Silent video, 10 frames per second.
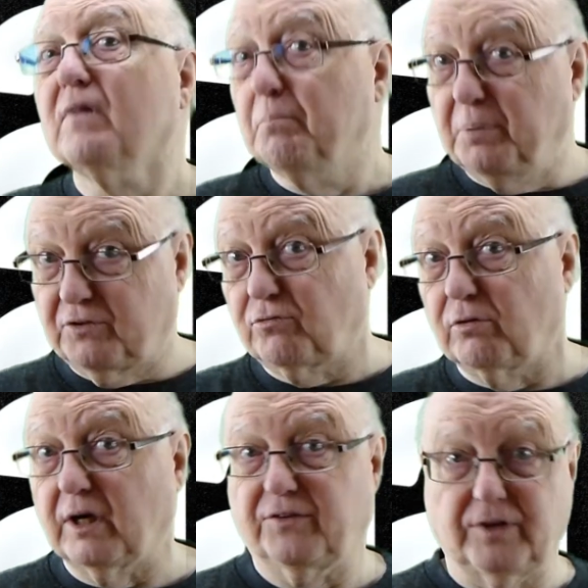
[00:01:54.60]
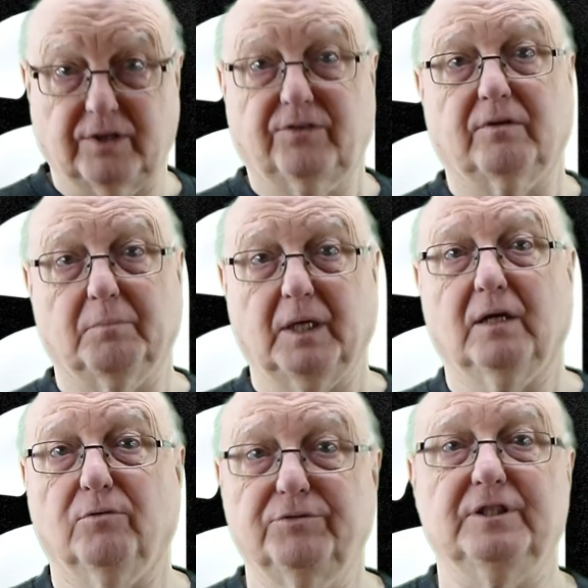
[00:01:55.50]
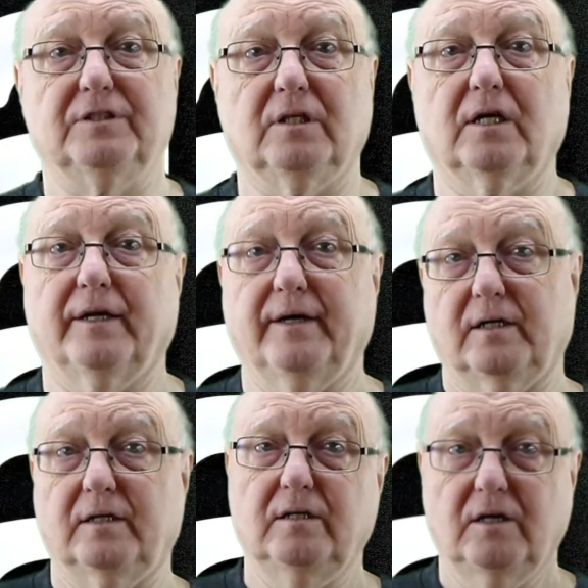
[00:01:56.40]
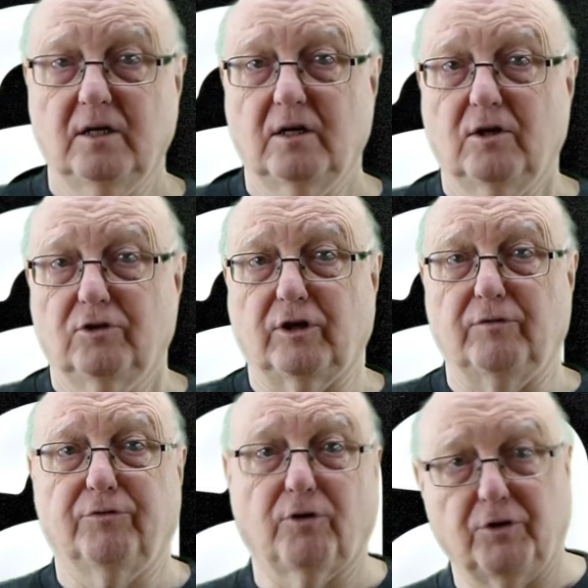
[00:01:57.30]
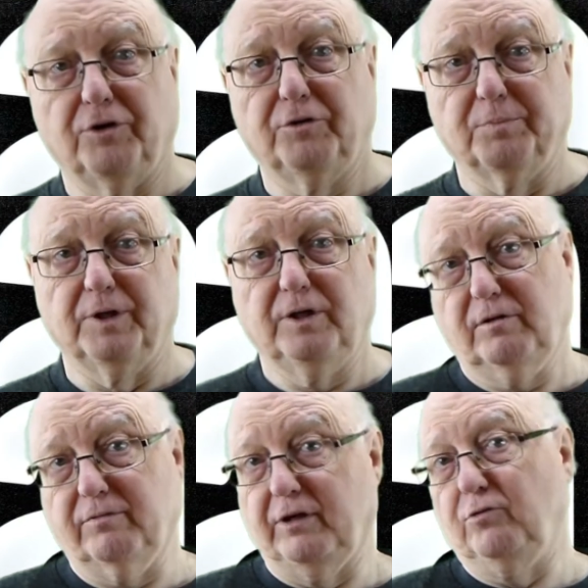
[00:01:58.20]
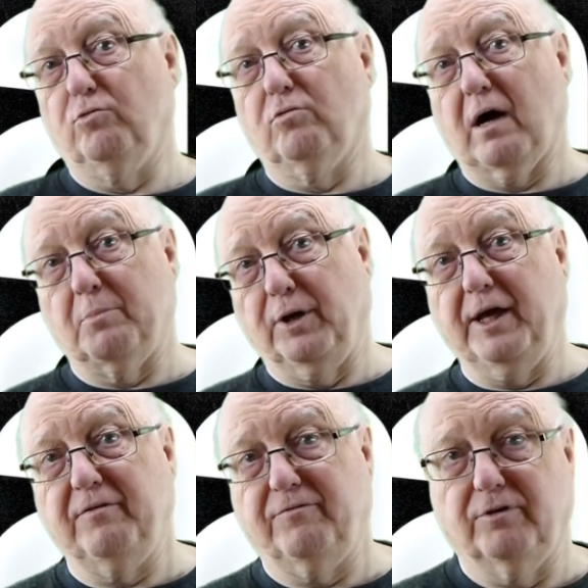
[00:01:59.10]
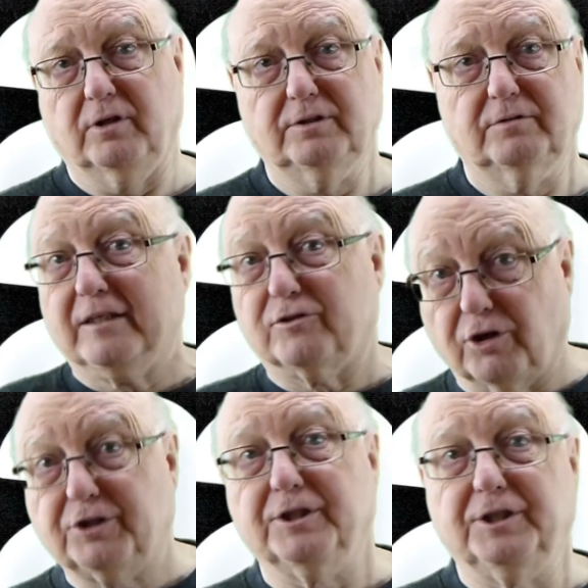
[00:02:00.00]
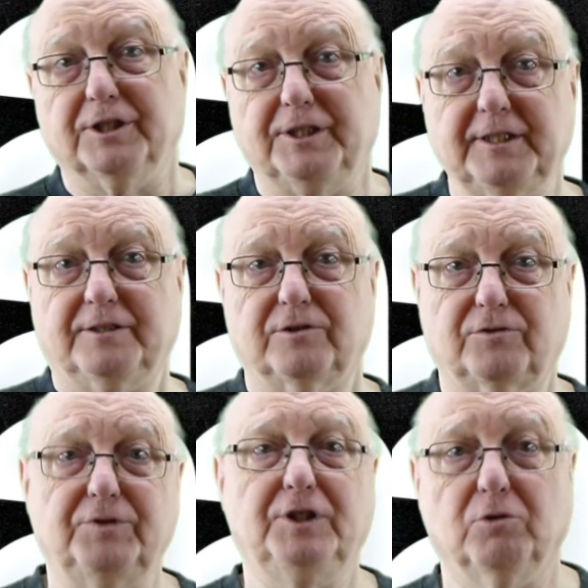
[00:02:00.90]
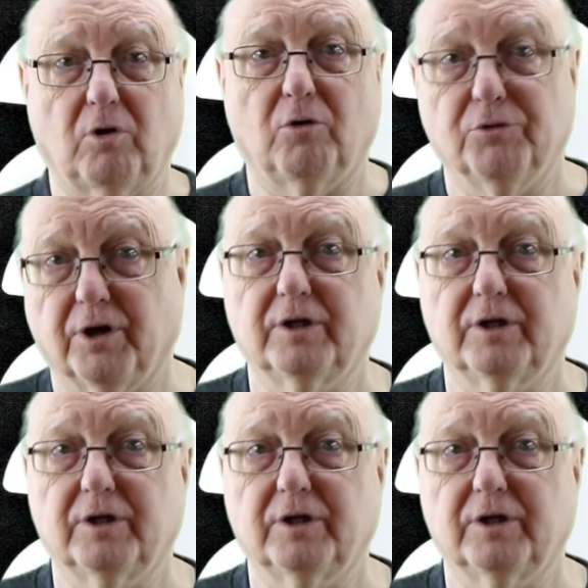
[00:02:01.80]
bist du das erste Mal auf diesem Kanal? Dann freue ich mich, wenn du Abonnent wirst. Sollte dir dieses Video auch noch